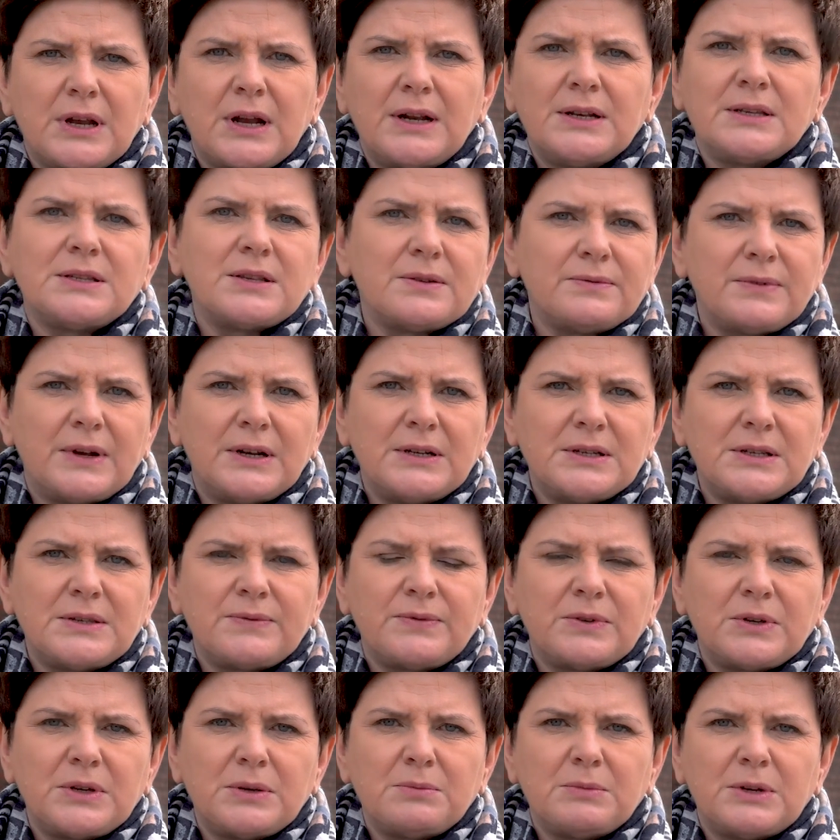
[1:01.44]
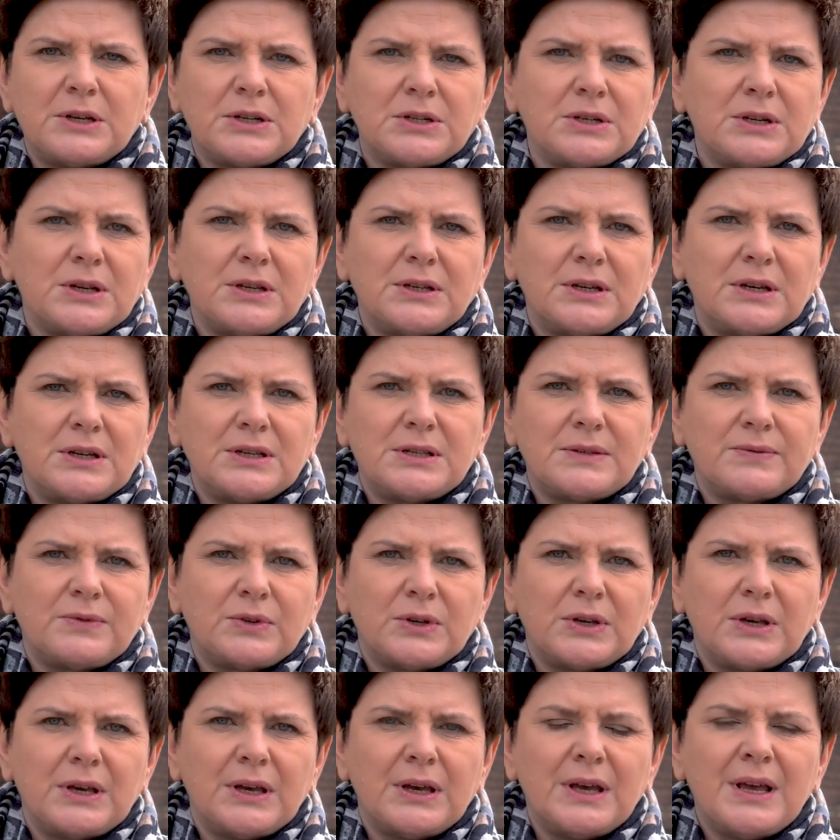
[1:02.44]
realizowali swoje marzenia i
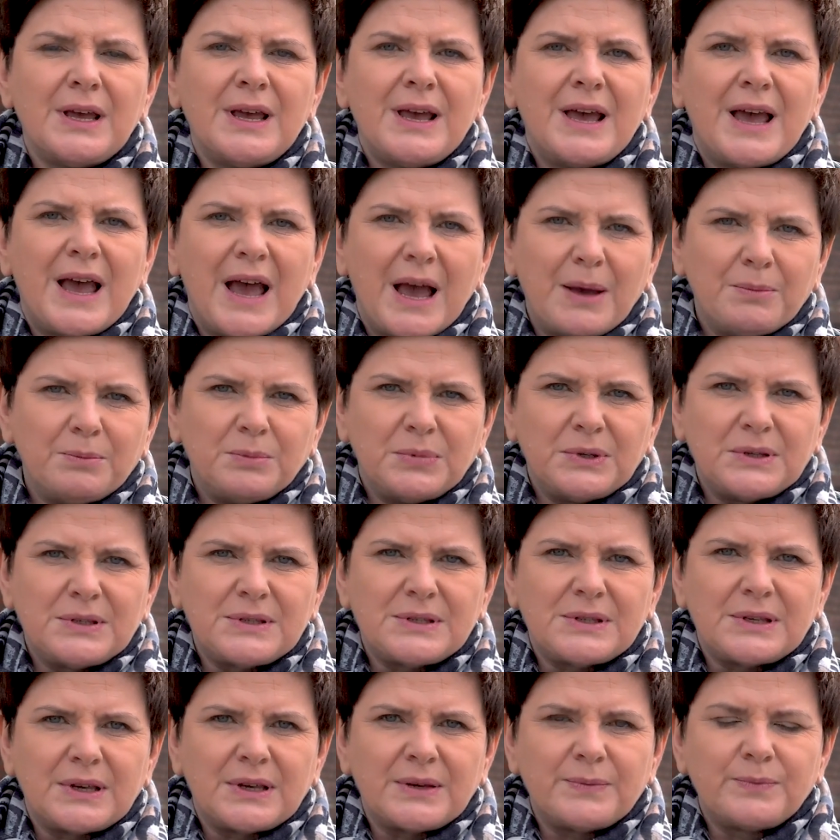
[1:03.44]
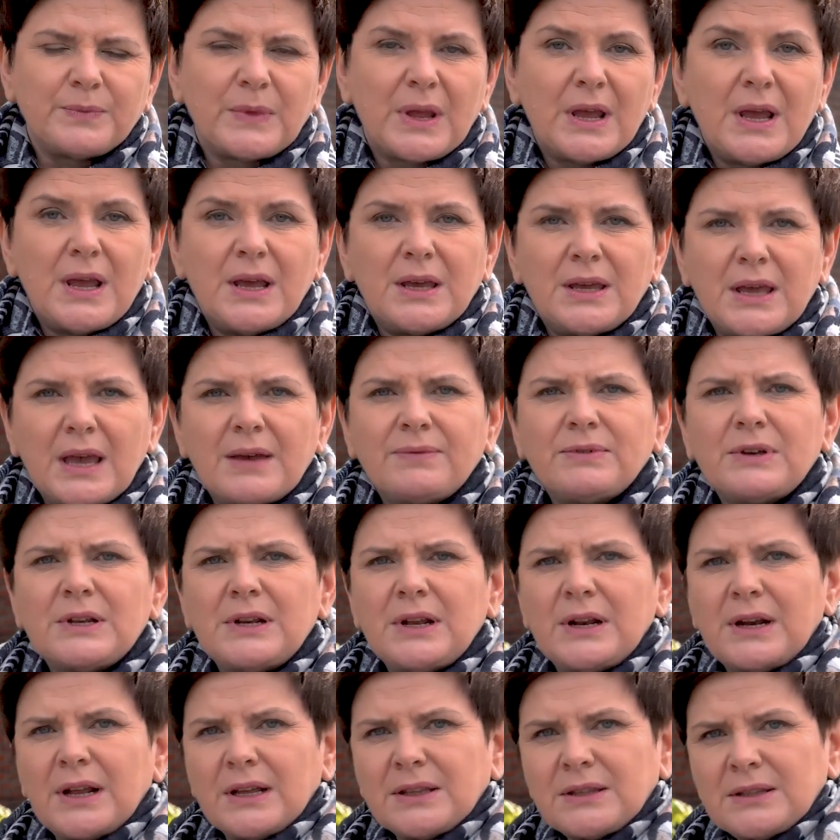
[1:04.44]
swoje ambicje. Ja
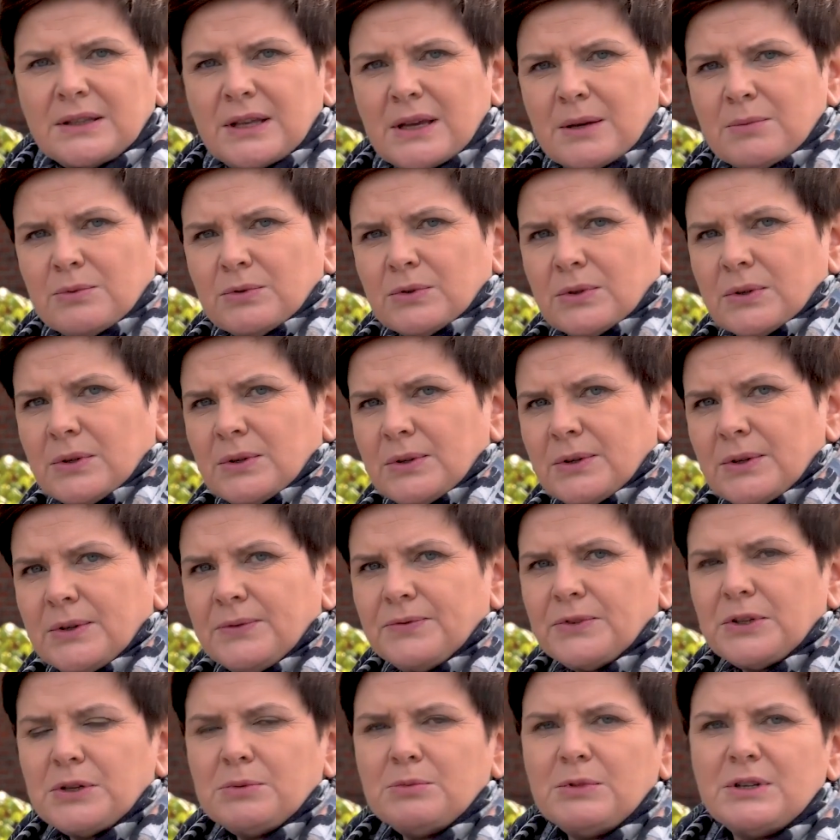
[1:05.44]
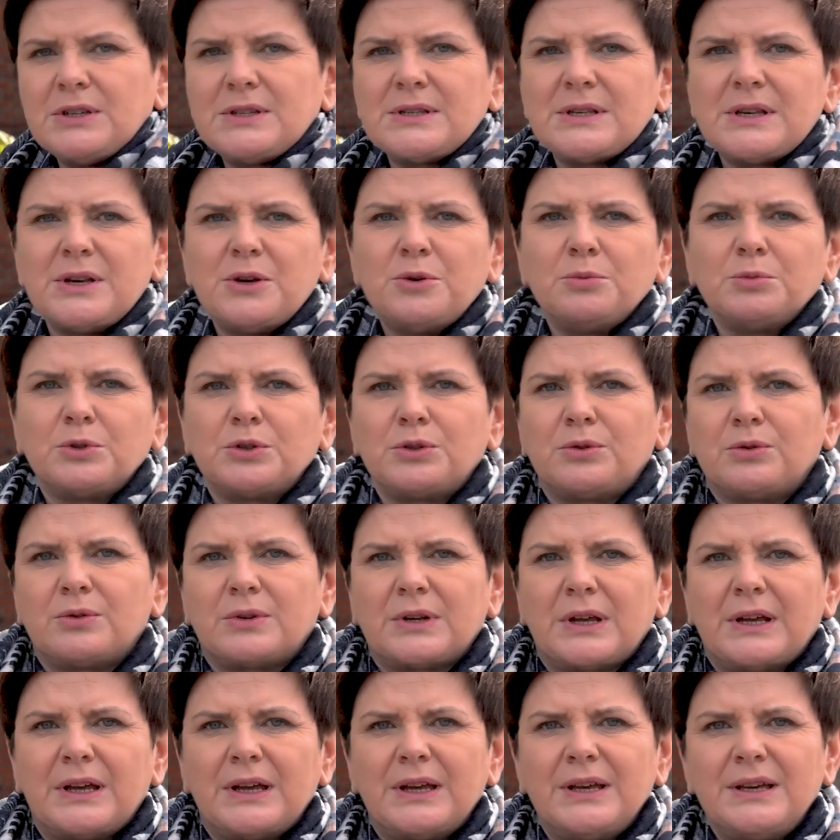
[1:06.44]
wiele lat temu w tym liceum,
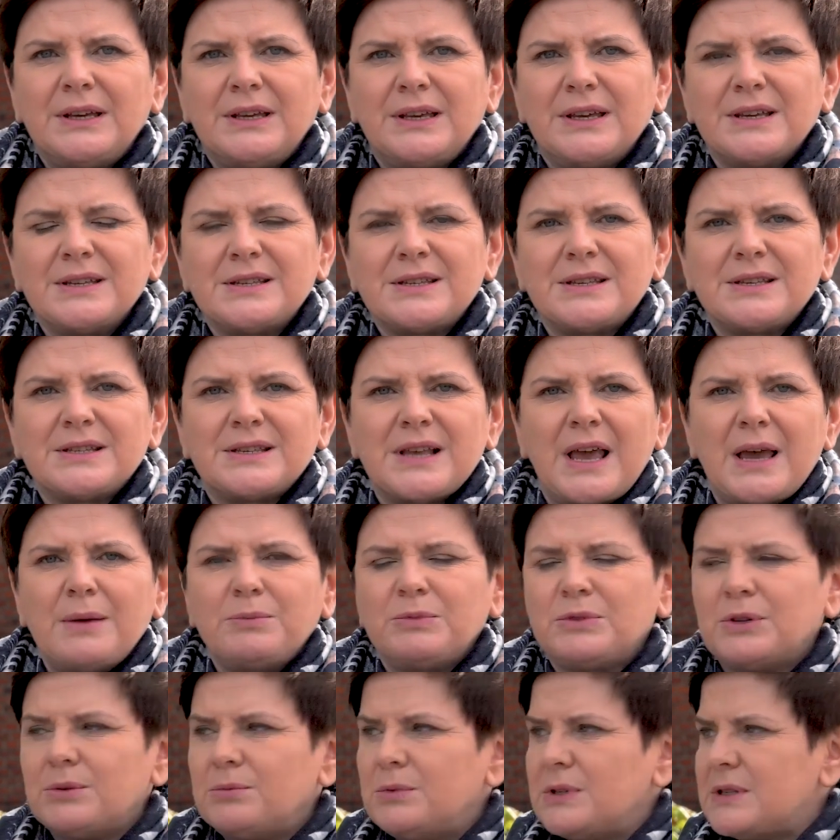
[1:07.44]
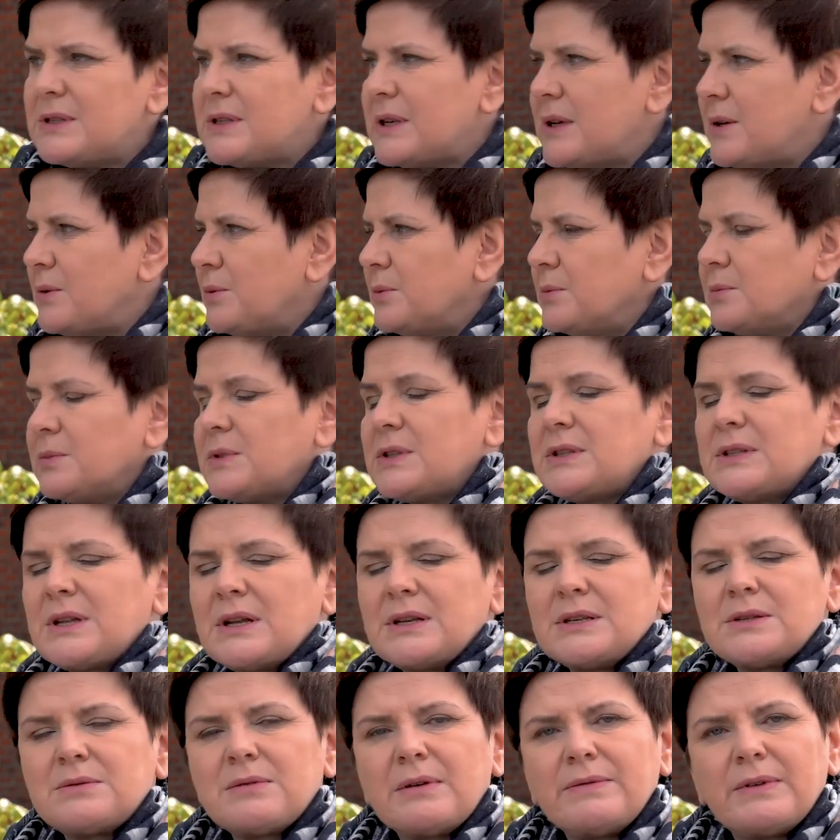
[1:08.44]
które jest za mną, liceum
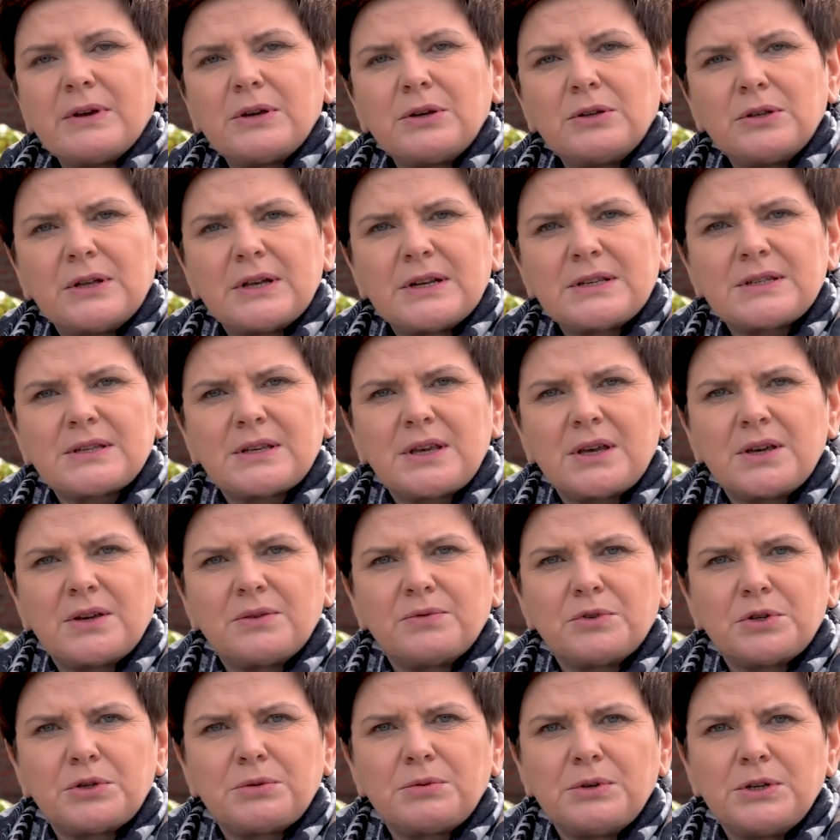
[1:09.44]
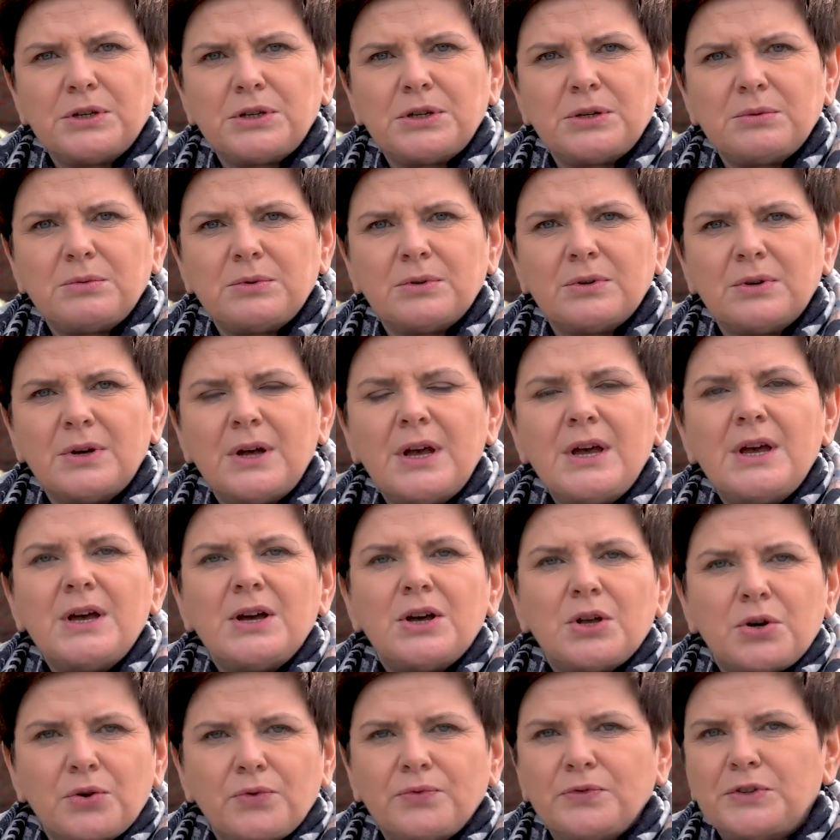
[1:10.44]
Stanisława Konarskiego w Oświęcimiu,
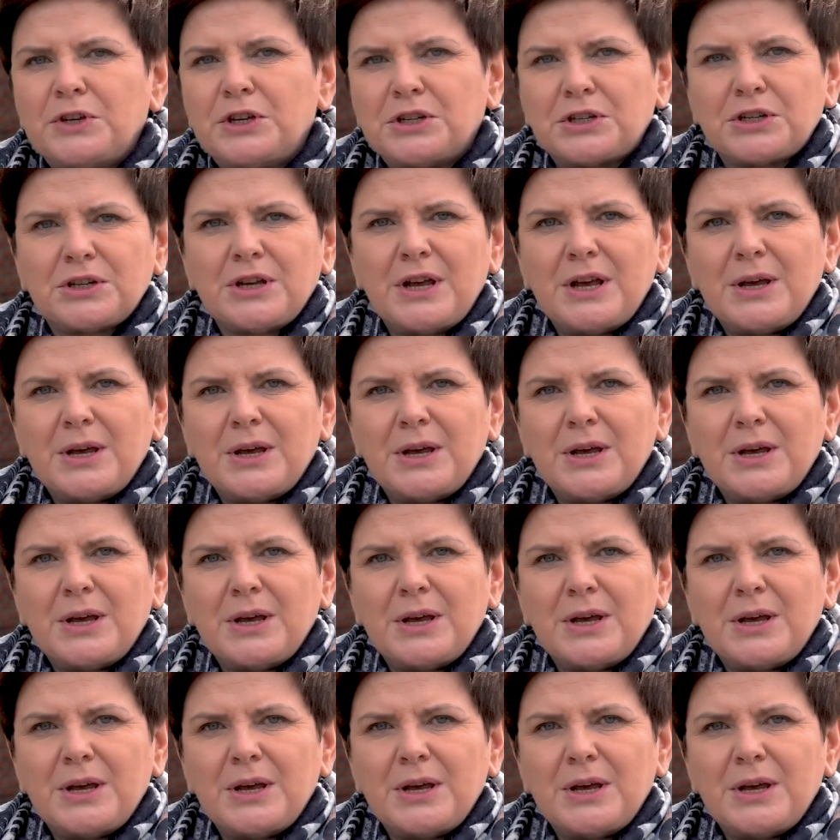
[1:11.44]
również